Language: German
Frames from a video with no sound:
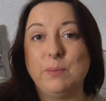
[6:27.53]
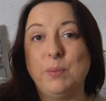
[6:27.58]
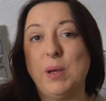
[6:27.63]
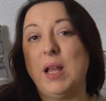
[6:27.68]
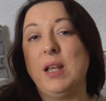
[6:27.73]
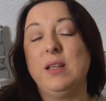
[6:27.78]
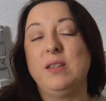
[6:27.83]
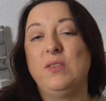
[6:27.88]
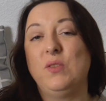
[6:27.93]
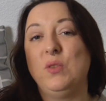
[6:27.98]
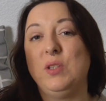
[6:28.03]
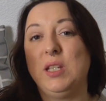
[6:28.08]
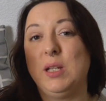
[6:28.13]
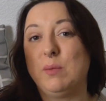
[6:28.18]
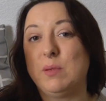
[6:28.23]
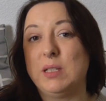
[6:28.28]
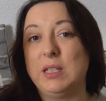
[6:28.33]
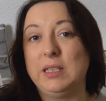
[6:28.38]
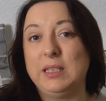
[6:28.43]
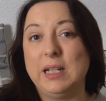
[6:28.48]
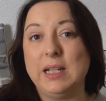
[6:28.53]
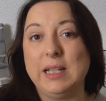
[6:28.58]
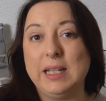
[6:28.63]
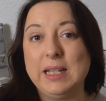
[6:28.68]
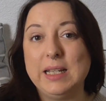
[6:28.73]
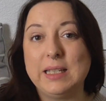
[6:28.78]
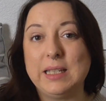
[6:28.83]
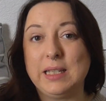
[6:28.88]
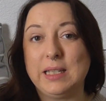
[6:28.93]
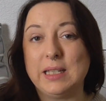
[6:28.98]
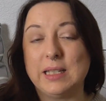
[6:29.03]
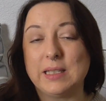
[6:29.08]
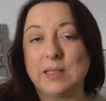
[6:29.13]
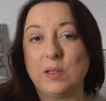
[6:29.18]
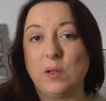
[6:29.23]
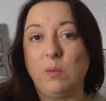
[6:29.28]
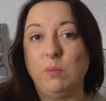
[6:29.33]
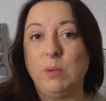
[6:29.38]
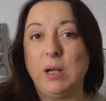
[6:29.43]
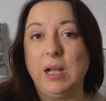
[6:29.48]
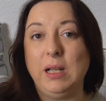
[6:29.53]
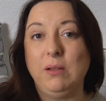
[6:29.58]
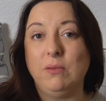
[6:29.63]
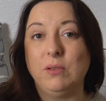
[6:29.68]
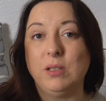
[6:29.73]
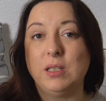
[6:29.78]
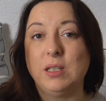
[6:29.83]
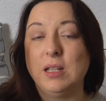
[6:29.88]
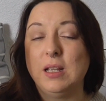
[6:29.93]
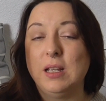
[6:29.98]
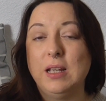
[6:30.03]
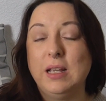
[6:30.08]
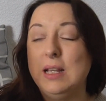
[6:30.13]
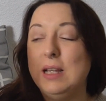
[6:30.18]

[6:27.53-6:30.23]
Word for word: Band und ich habe gesagt, dann lese ich das doch mal und